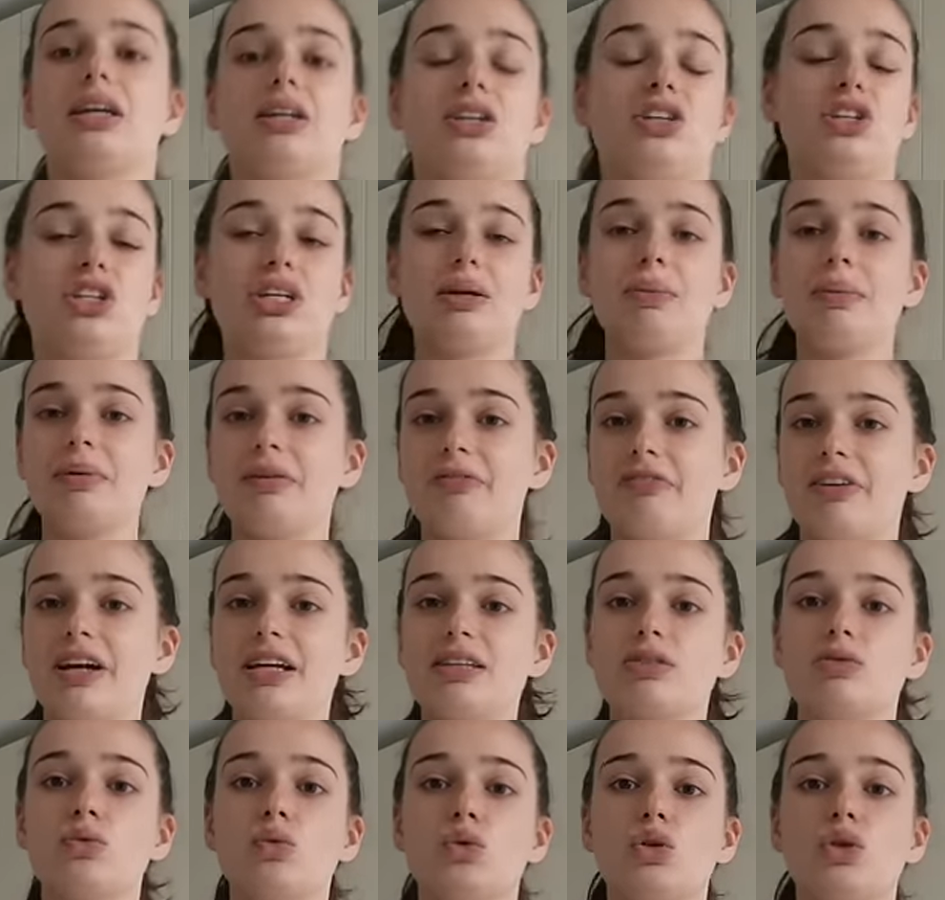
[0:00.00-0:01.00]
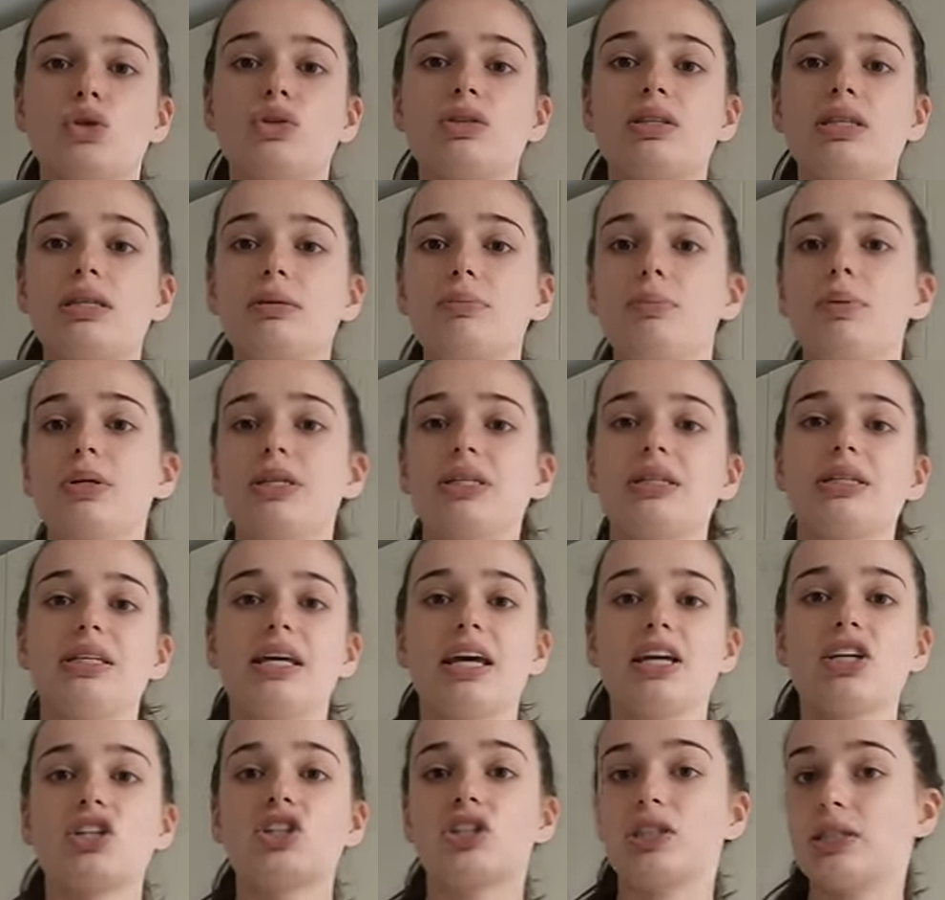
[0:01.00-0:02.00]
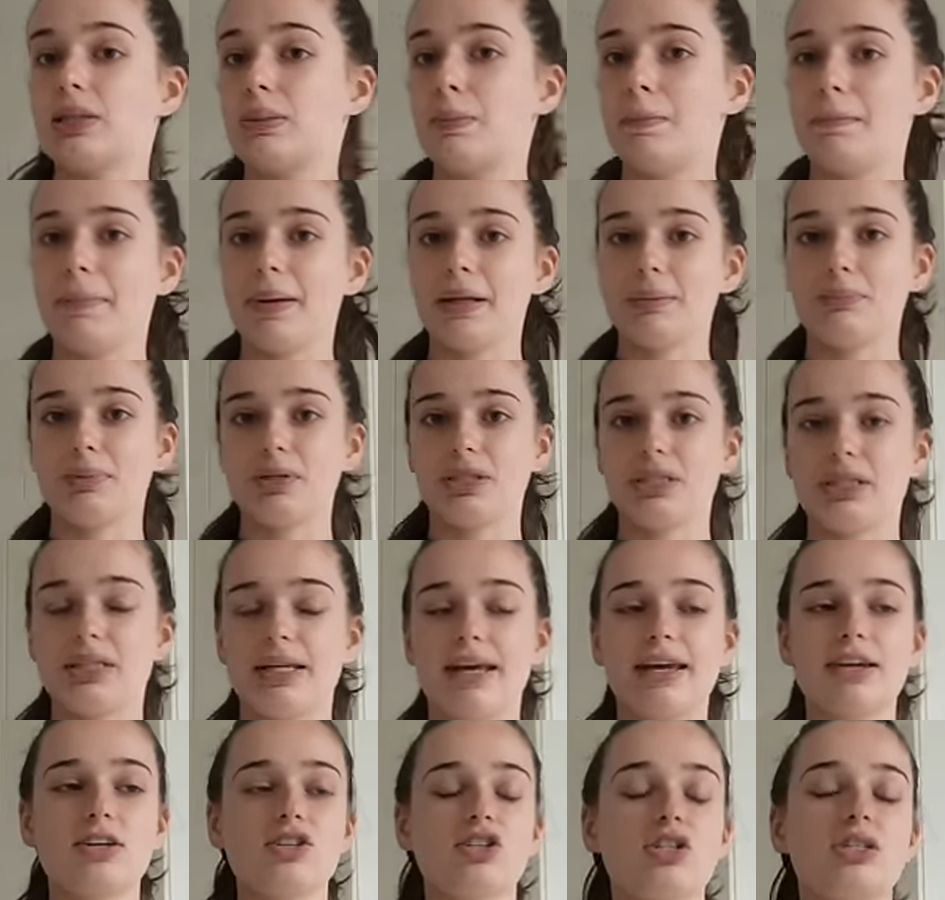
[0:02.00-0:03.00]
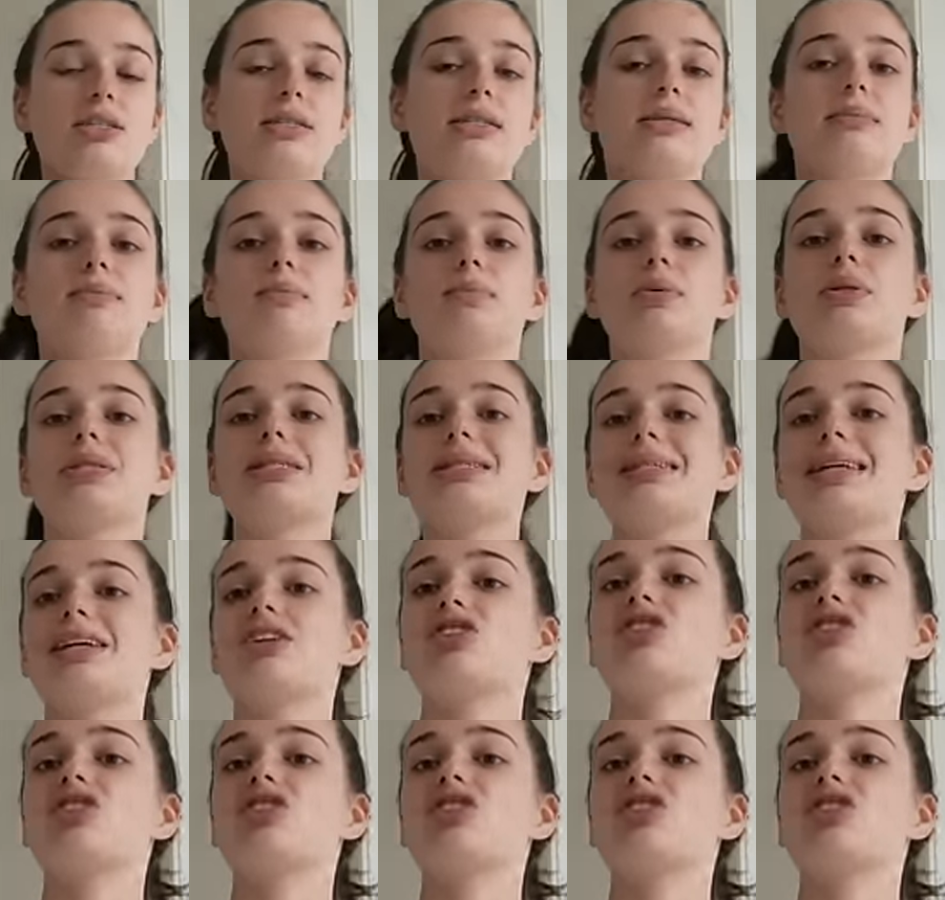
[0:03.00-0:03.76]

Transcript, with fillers: j'ai mes phases où je suis team petit-déj, team pas de petit-déj, team petit-déj